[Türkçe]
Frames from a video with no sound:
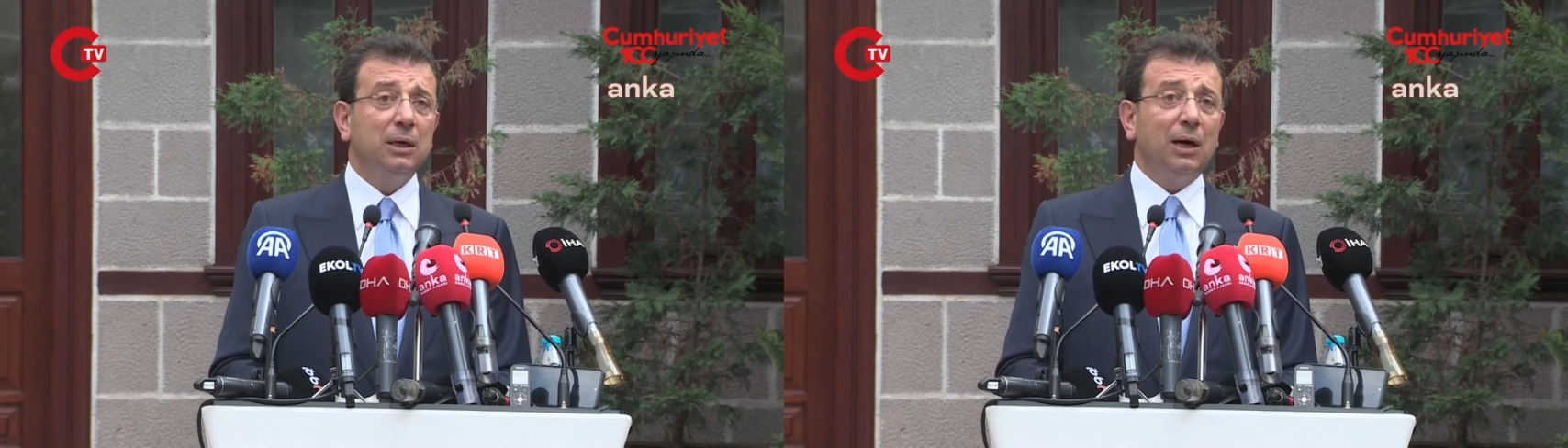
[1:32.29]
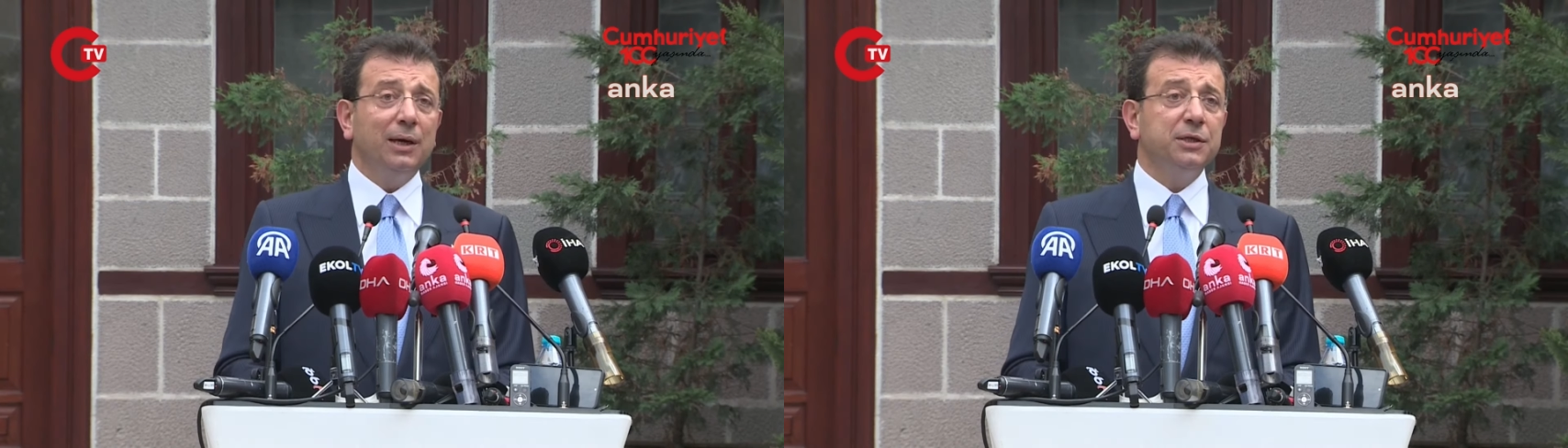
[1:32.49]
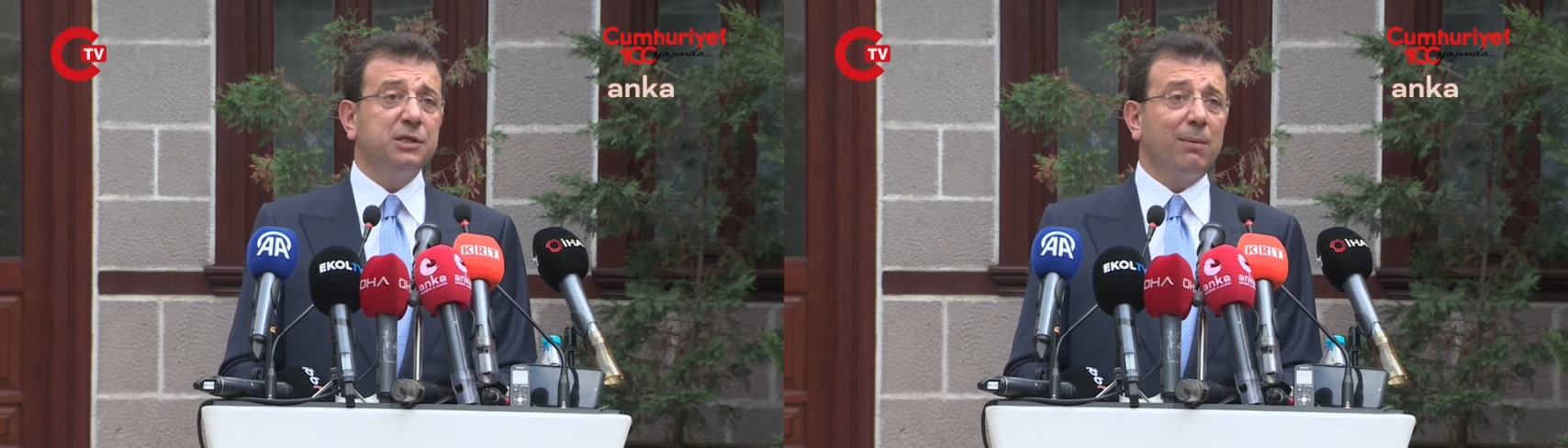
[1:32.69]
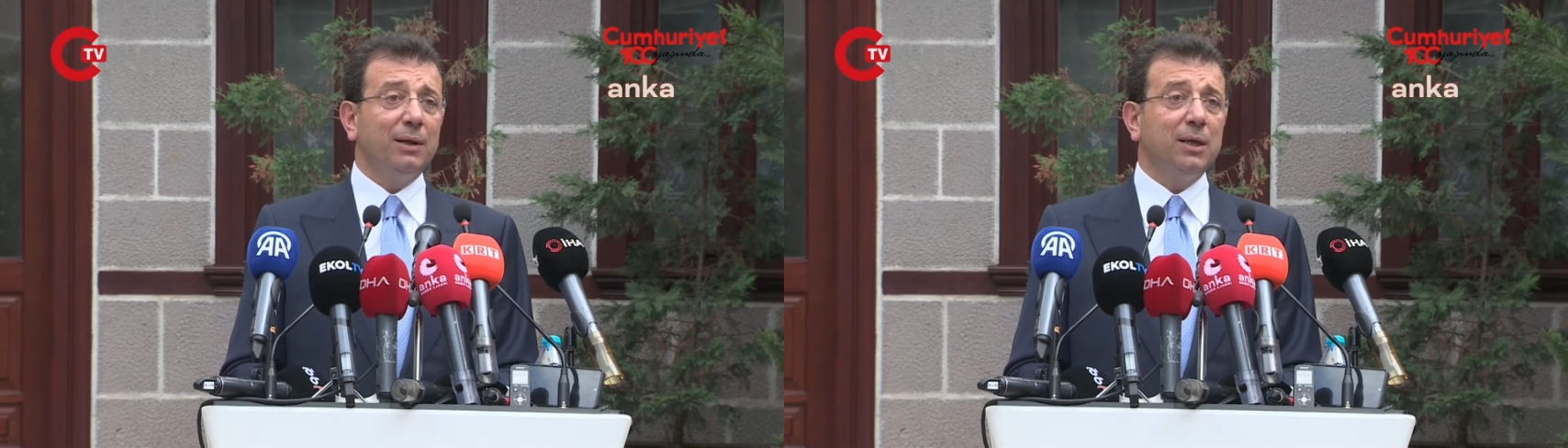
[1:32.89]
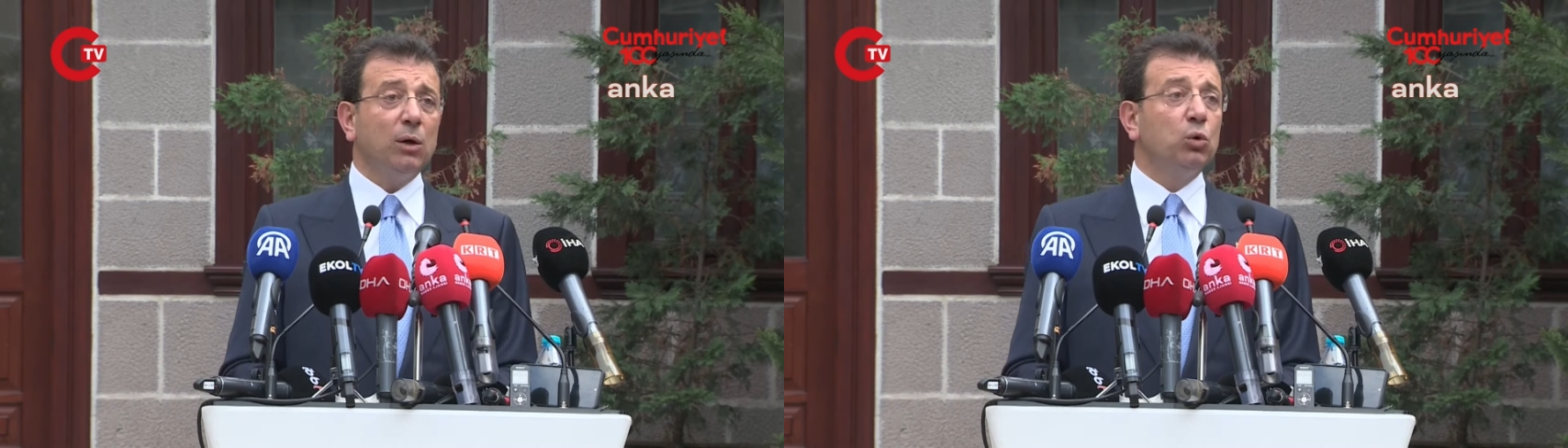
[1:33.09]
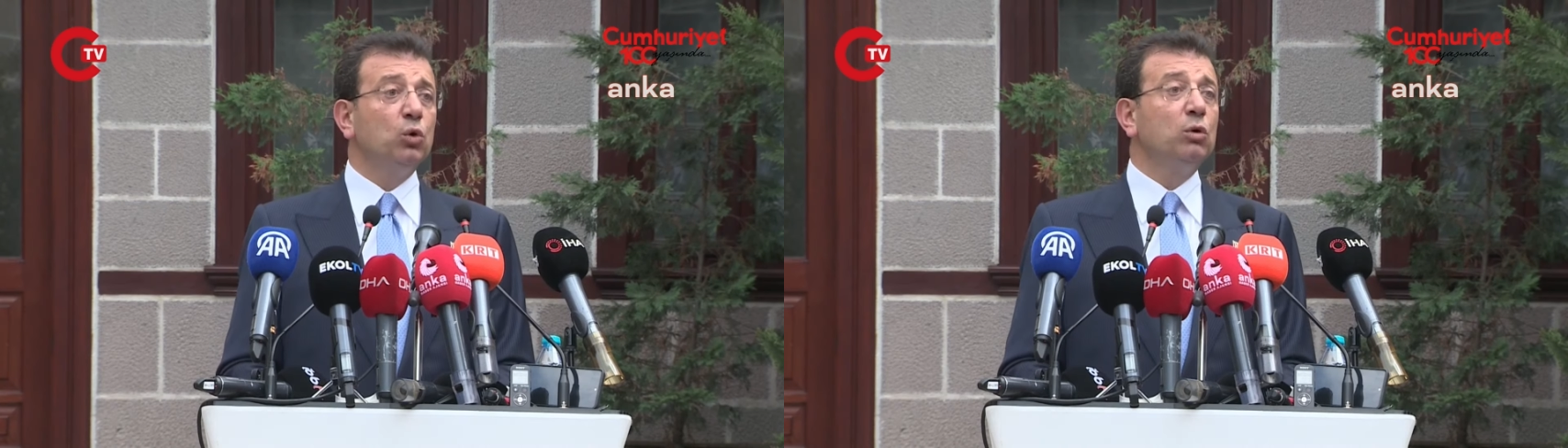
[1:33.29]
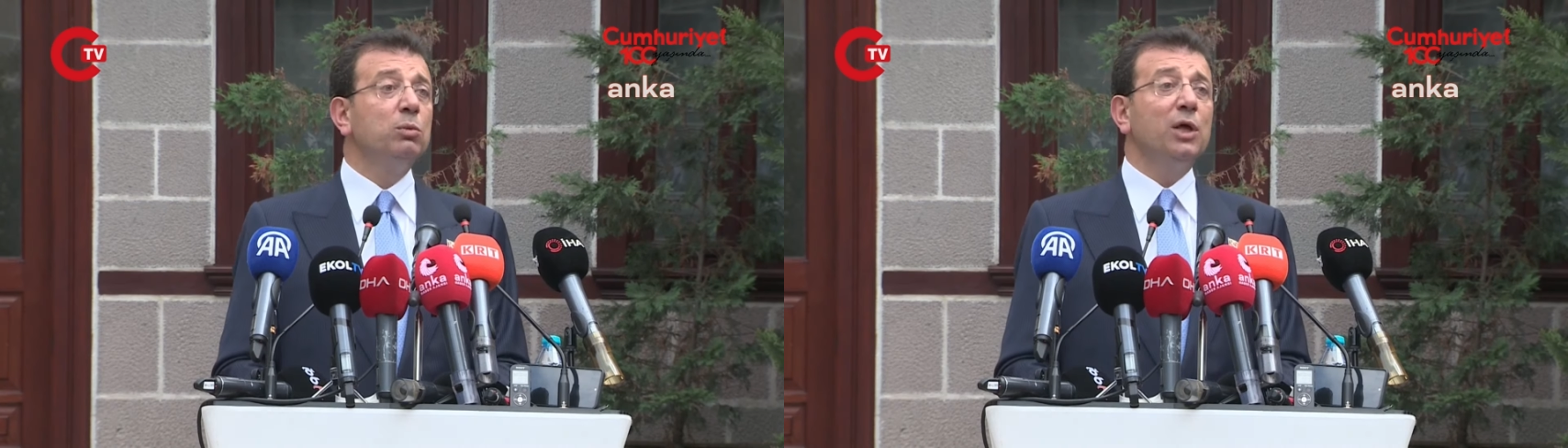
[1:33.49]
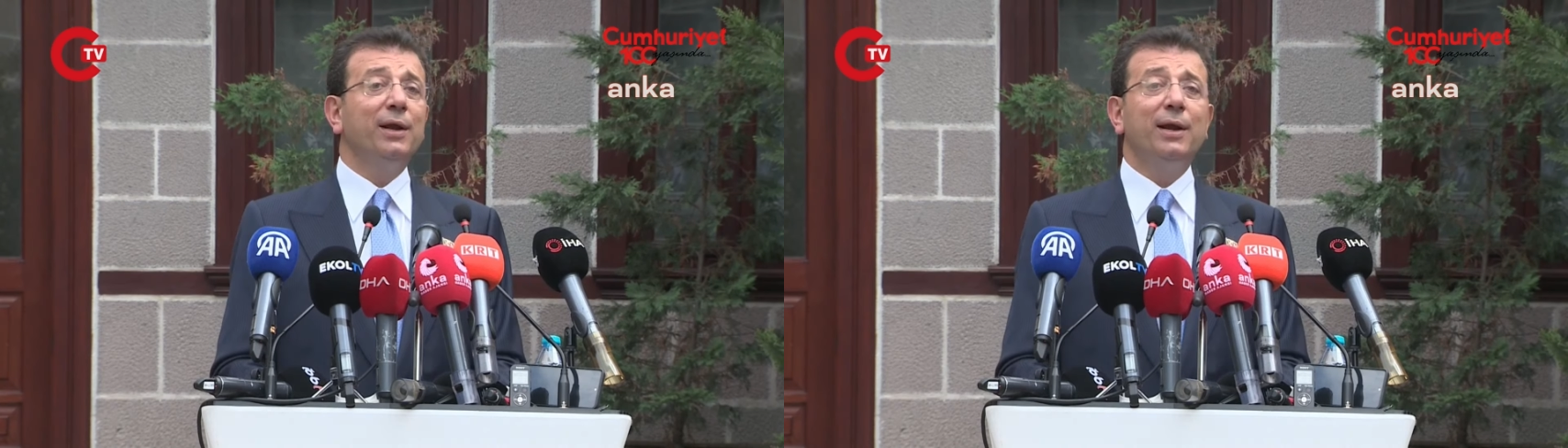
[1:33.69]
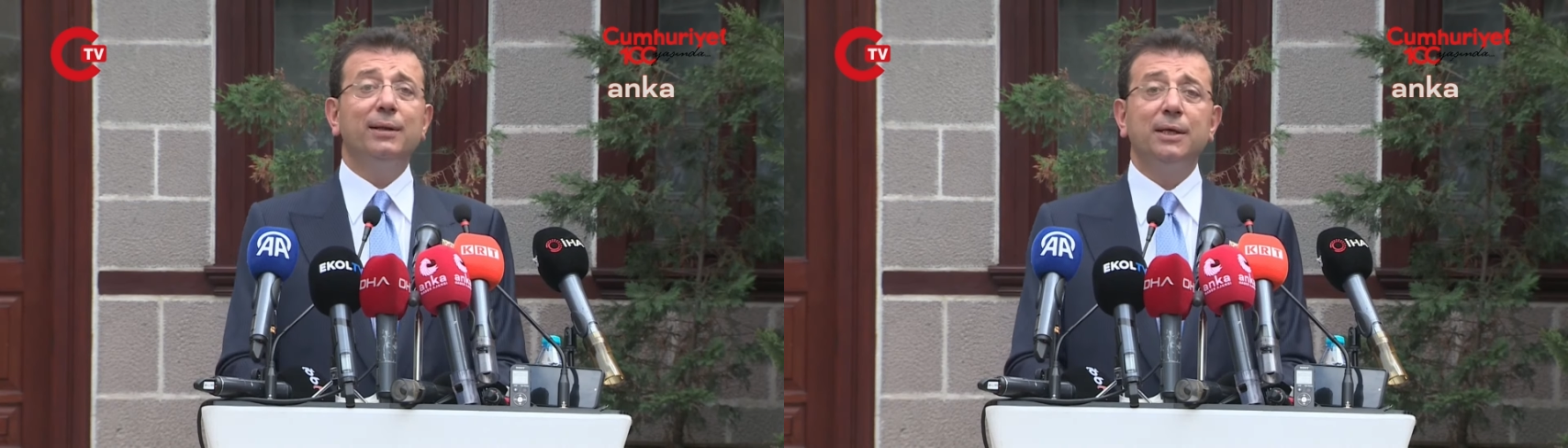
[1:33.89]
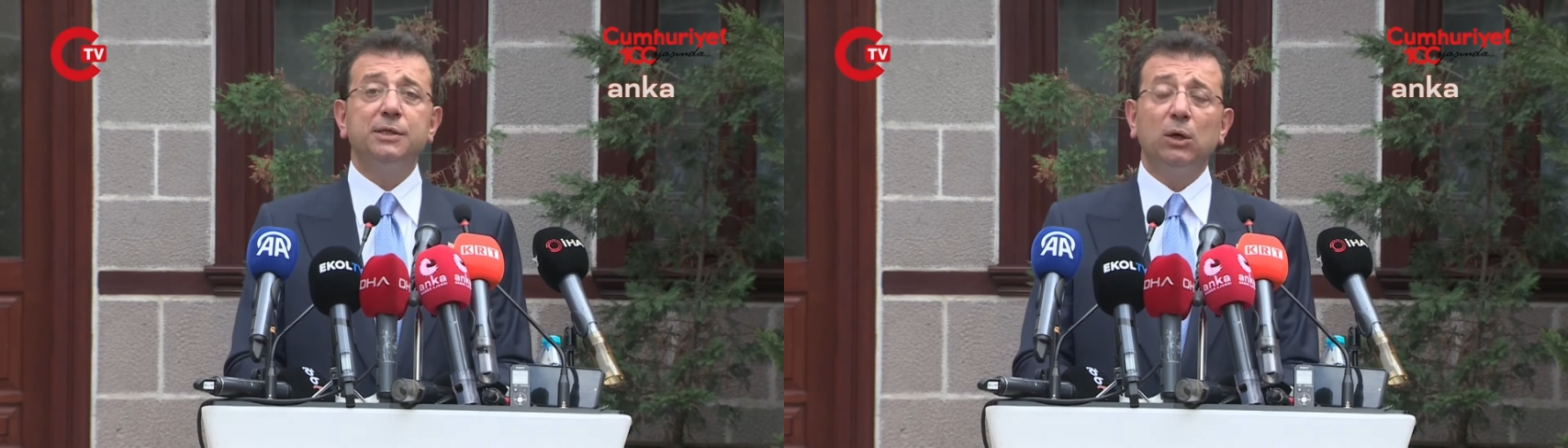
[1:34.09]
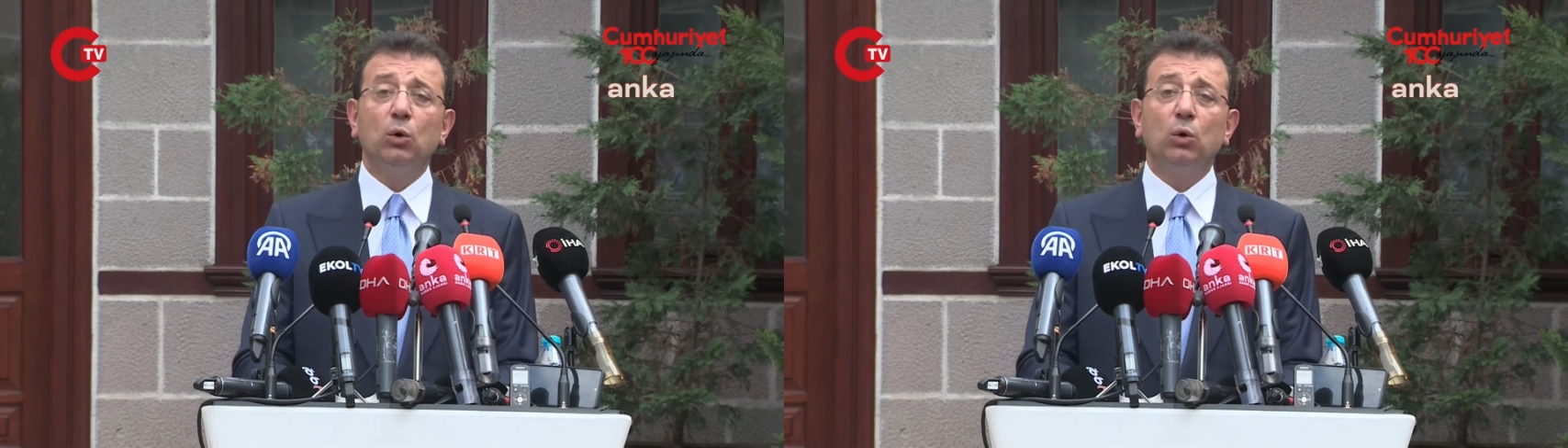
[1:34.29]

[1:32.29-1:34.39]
aynı zamanda kurumu da neredeyse